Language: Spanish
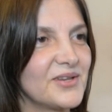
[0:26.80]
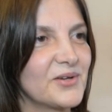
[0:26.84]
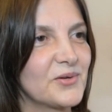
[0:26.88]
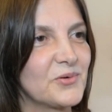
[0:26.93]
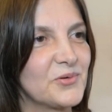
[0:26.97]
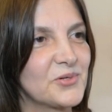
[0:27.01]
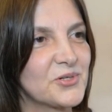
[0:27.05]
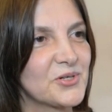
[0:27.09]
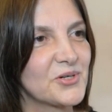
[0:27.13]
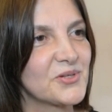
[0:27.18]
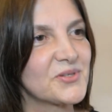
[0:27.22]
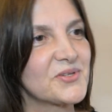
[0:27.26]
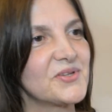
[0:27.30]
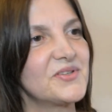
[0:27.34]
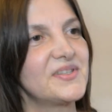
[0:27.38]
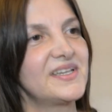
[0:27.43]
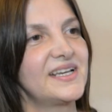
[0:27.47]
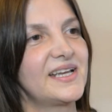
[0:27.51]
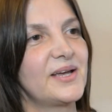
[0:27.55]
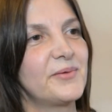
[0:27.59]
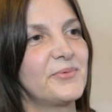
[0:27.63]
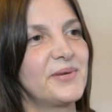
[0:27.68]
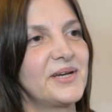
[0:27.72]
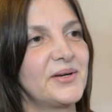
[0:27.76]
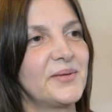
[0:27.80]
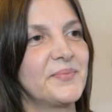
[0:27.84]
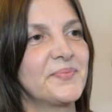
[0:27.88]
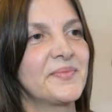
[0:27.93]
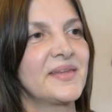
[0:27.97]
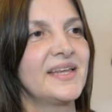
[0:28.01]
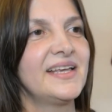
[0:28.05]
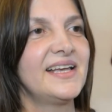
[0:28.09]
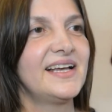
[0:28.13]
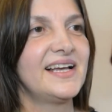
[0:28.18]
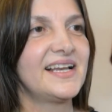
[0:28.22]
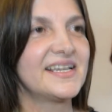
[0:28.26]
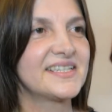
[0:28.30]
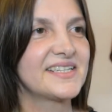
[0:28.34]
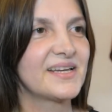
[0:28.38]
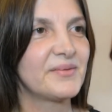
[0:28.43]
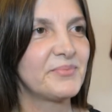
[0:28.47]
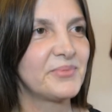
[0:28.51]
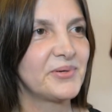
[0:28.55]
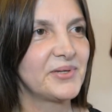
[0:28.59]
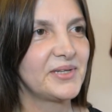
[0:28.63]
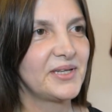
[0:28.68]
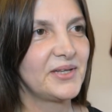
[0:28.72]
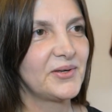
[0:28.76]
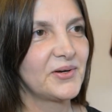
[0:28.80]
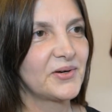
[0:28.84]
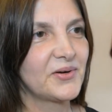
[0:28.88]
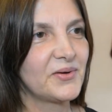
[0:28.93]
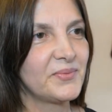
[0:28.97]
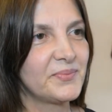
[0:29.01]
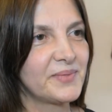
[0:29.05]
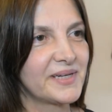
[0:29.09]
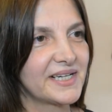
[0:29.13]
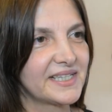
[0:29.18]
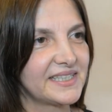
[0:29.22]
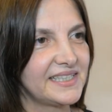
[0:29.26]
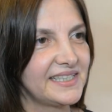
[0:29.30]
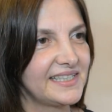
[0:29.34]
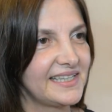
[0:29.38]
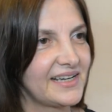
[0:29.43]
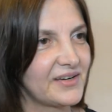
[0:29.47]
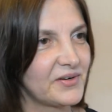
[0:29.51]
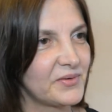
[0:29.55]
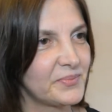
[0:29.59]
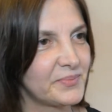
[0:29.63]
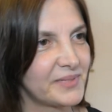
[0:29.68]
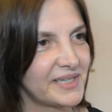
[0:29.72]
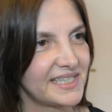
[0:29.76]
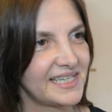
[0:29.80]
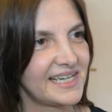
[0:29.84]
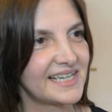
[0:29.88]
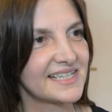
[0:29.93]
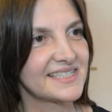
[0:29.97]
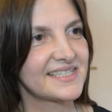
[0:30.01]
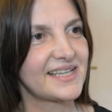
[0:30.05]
y orgullosos de que bueno, hayan podido compartir y acompañar.